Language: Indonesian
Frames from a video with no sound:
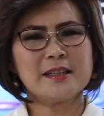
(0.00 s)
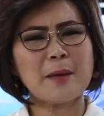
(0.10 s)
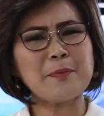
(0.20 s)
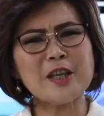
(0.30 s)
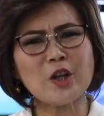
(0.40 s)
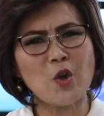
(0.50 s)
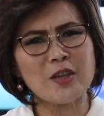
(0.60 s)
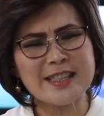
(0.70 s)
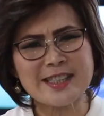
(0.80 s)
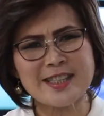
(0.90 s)
Tetapi
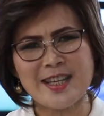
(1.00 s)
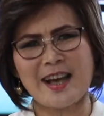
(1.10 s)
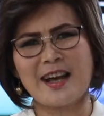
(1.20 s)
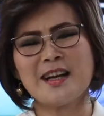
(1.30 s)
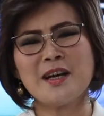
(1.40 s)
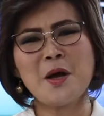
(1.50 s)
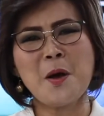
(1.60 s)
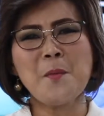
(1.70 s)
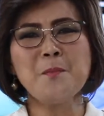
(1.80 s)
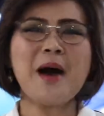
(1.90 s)
ironisnya,
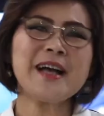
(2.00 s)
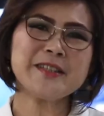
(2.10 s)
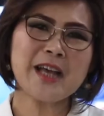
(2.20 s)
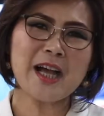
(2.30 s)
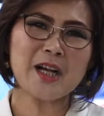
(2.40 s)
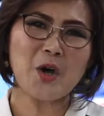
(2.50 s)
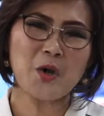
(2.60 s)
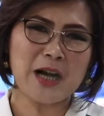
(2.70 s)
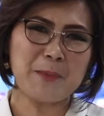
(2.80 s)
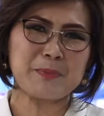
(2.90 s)
banyak
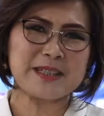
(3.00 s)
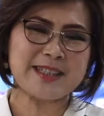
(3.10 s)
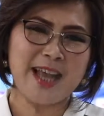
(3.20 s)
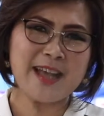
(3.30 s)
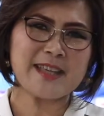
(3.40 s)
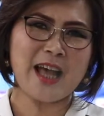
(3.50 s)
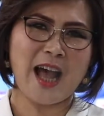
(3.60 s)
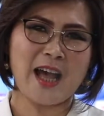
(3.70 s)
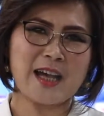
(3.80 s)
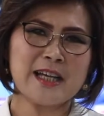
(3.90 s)
orang
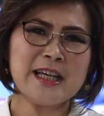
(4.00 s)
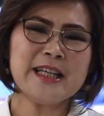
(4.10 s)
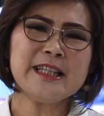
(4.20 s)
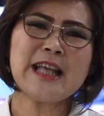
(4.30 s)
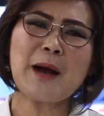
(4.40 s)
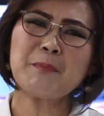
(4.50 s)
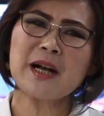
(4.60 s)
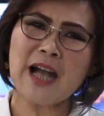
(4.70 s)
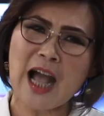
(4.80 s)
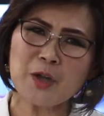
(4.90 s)
percaya yang
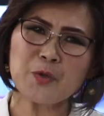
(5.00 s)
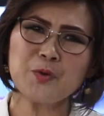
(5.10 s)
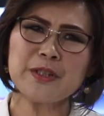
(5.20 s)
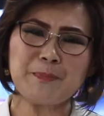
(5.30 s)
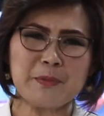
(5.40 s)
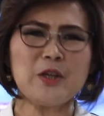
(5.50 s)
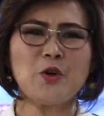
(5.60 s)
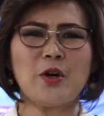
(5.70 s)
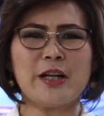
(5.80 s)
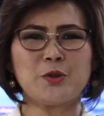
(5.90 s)
mengaku
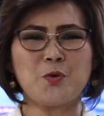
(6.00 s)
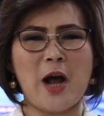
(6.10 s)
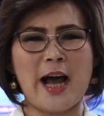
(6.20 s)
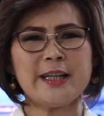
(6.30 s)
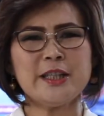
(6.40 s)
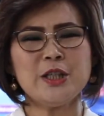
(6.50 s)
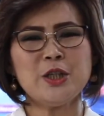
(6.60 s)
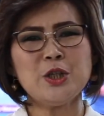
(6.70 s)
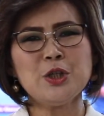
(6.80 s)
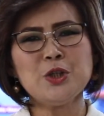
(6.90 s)
dipilih oleh Tuhan
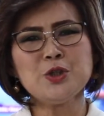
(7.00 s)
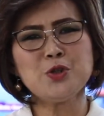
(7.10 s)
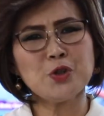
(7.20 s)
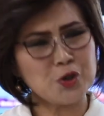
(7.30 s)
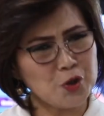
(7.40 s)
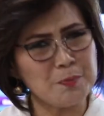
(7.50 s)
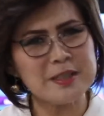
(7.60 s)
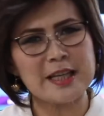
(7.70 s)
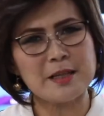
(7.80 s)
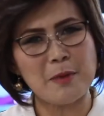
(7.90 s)
justru
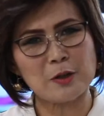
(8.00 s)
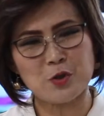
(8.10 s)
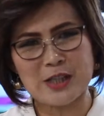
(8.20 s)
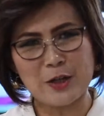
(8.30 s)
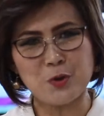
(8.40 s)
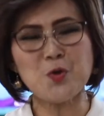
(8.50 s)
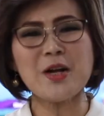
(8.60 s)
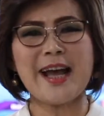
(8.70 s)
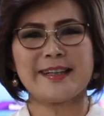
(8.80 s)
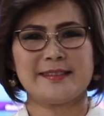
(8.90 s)
menjadi batu
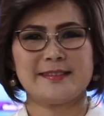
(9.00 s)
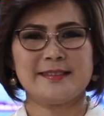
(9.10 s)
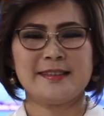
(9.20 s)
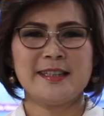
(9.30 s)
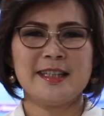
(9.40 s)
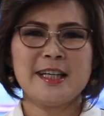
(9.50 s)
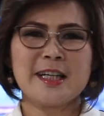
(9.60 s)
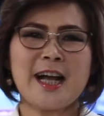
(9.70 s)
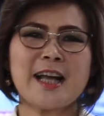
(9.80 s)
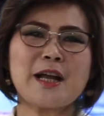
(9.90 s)
sandungan
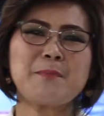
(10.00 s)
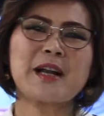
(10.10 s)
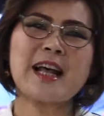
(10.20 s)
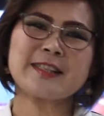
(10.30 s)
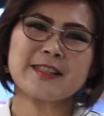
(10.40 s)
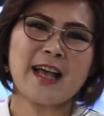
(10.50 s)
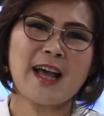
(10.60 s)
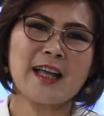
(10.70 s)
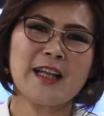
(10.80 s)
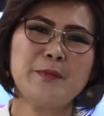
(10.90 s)
karena
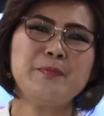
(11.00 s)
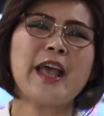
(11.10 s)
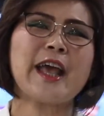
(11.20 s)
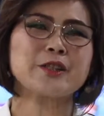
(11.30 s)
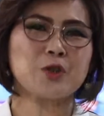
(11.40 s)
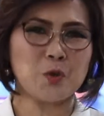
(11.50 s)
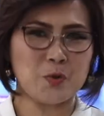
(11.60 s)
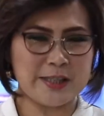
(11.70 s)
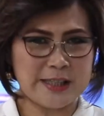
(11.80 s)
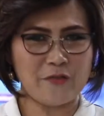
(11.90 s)
merasa lebih
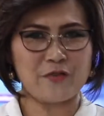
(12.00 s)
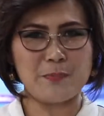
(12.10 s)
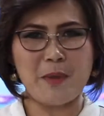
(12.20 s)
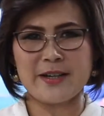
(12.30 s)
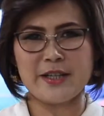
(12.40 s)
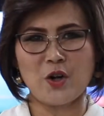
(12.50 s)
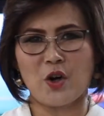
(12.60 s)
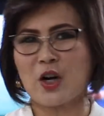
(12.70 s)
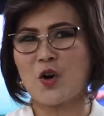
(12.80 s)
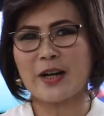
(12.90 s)
eksklusif dibanding
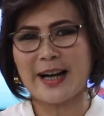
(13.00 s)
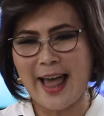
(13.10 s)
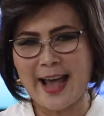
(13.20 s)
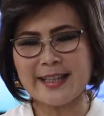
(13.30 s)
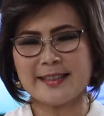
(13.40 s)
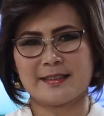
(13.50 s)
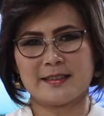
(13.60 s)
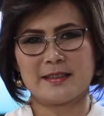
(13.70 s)
orang-orang lain.